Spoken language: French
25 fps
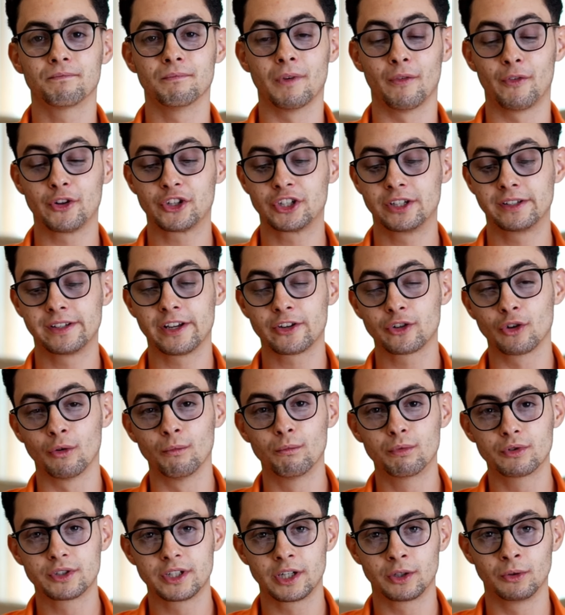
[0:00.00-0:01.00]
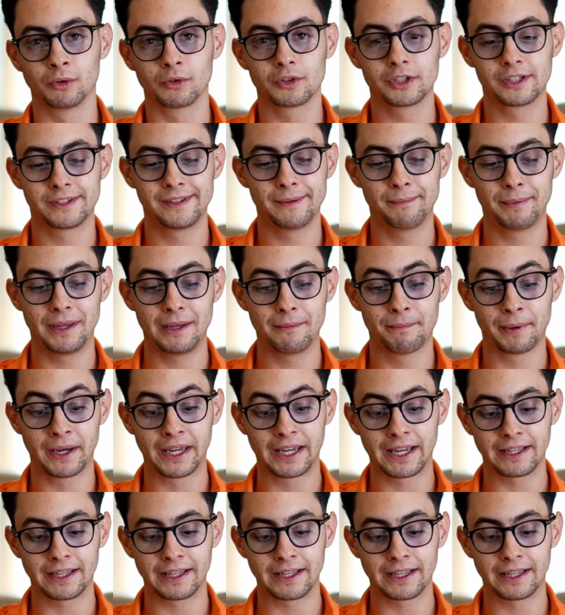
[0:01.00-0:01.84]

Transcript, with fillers: bah, en fait je les ai achetées en boutique, donc je les ai payées prix